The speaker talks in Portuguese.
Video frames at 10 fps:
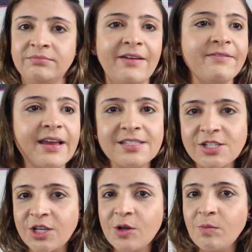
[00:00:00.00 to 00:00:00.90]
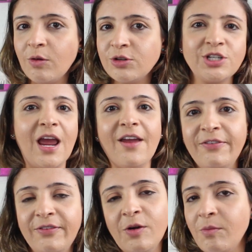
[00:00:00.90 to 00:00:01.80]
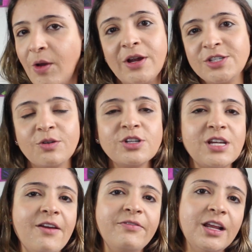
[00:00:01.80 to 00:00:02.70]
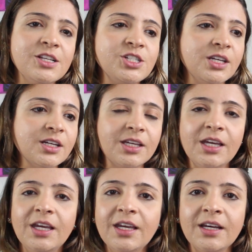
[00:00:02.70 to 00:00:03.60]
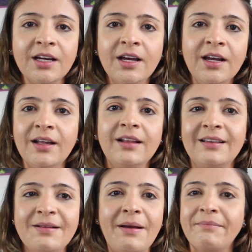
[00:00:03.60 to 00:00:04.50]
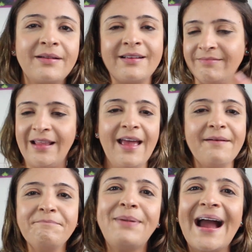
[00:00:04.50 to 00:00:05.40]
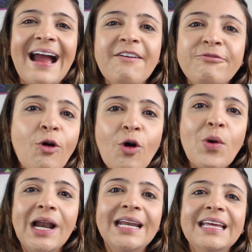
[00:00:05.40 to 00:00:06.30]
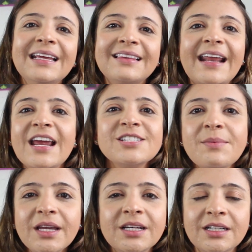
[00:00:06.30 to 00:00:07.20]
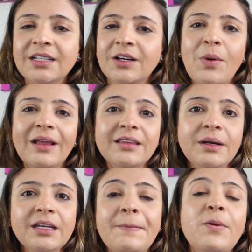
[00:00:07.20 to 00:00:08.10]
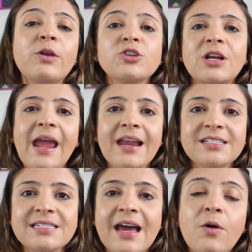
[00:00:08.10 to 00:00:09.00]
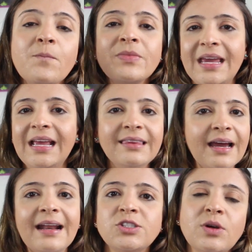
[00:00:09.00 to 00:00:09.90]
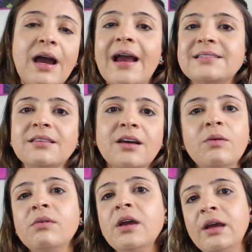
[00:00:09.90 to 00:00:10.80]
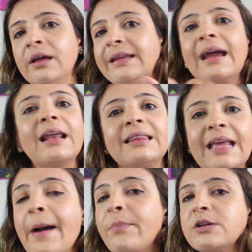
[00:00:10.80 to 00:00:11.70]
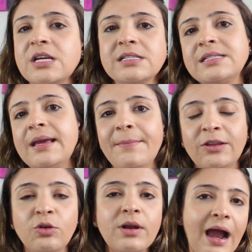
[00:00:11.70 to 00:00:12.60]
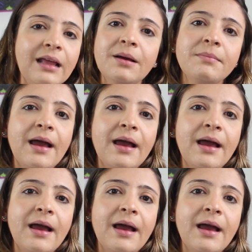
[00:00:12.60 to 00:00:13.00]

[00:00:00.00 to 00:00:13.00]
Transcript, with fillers: tem vezes que o meu chefe, o meu antigo chefe, ele tinha que né, pagar fogo ali três da manhã, quatro da manhã, porque os clientes eram internacionais. Então, na Inglaterra podia ser madrugada,